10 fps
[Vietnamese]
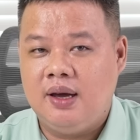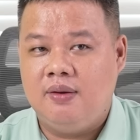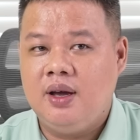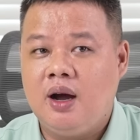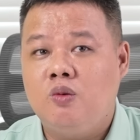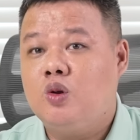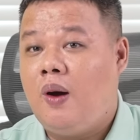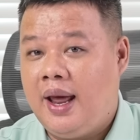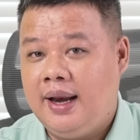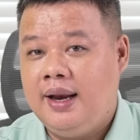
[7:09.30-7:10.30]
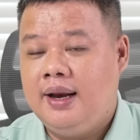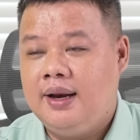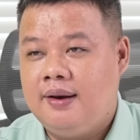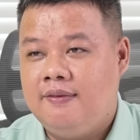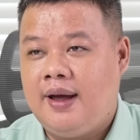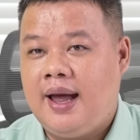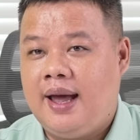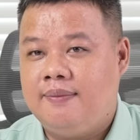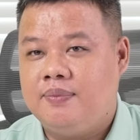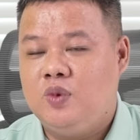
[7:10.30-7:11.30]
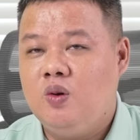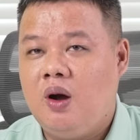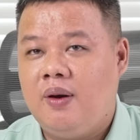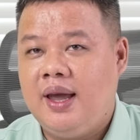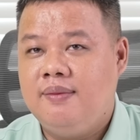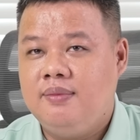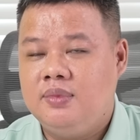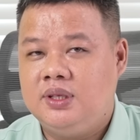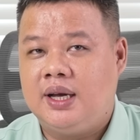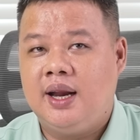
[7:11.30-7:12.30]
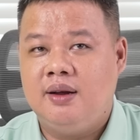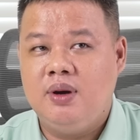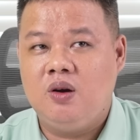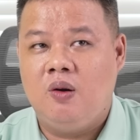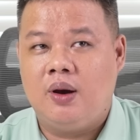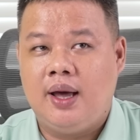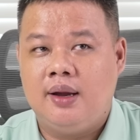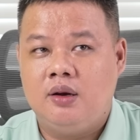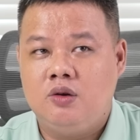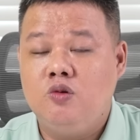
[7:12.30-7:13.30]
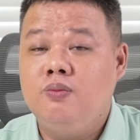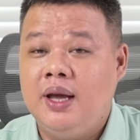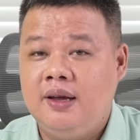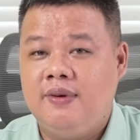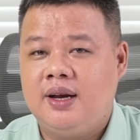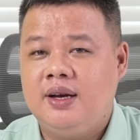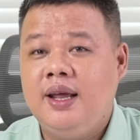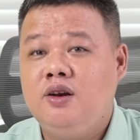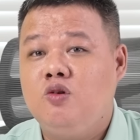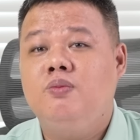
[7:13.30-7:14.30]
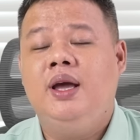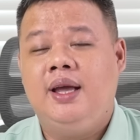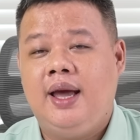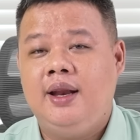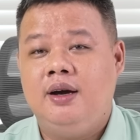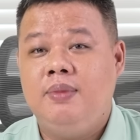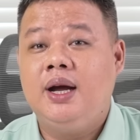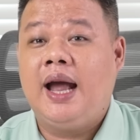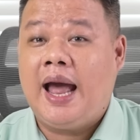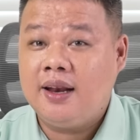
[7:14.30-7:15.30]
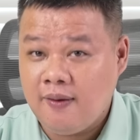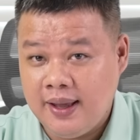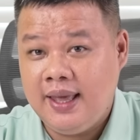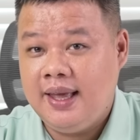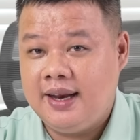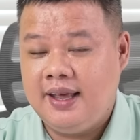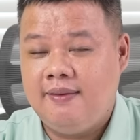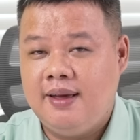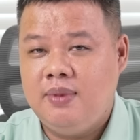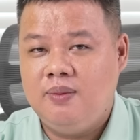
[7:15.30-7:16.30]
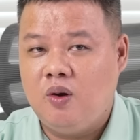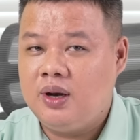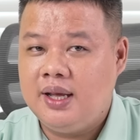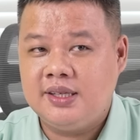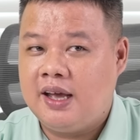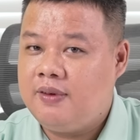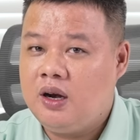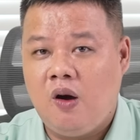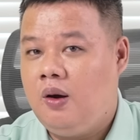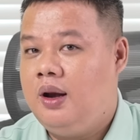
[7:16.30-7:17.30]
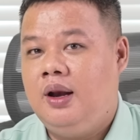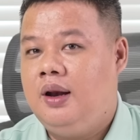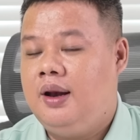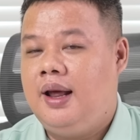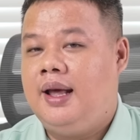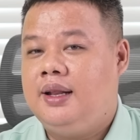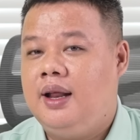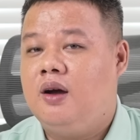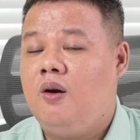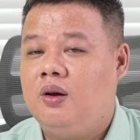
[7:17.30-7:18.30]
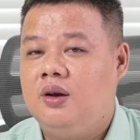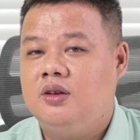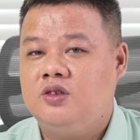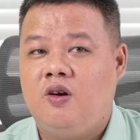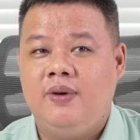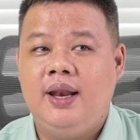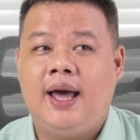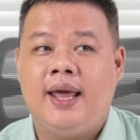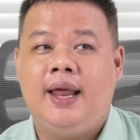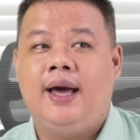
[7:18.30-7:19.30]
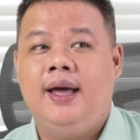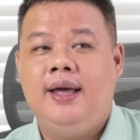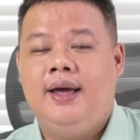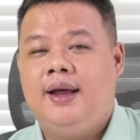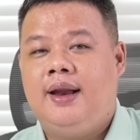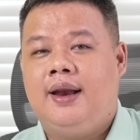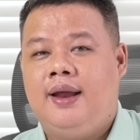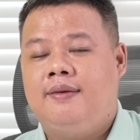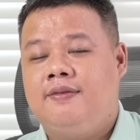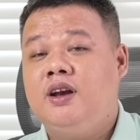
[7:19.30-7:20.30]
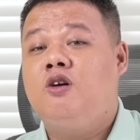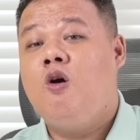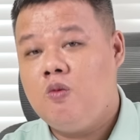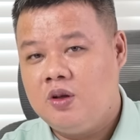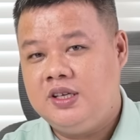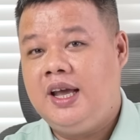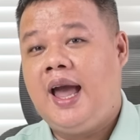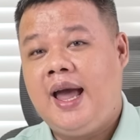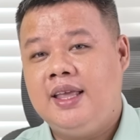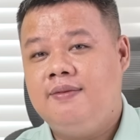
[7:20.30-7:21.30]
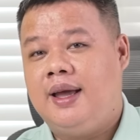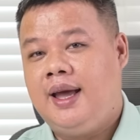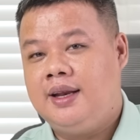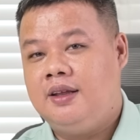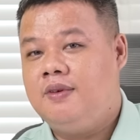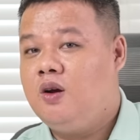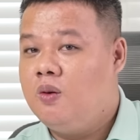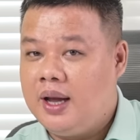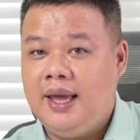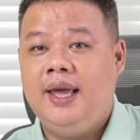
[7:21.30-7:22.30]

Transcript: kiểu như cầu toàn, và nhu cầu em chỉ cần ở mức độ là trung bình và trên trung bình, hay là ở mức khá thôi, thì em lấy mười bốn T xài vẫn ngon. À, tức là ngon so với lại là là là phân khúc chính hãng như vậy ha, thì vẫn ok.